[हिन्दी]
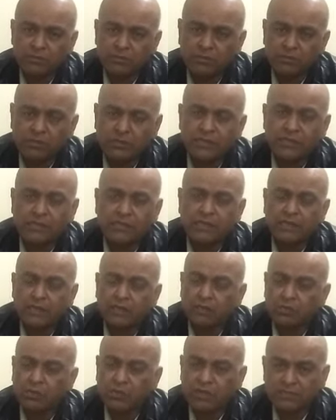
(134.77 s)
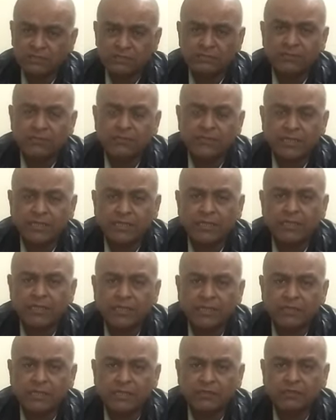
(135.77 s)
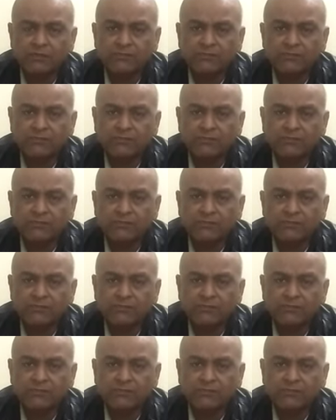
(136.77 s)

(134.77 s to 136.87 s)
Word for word: कर रहे हैं और आसुरी जरदारी ने एक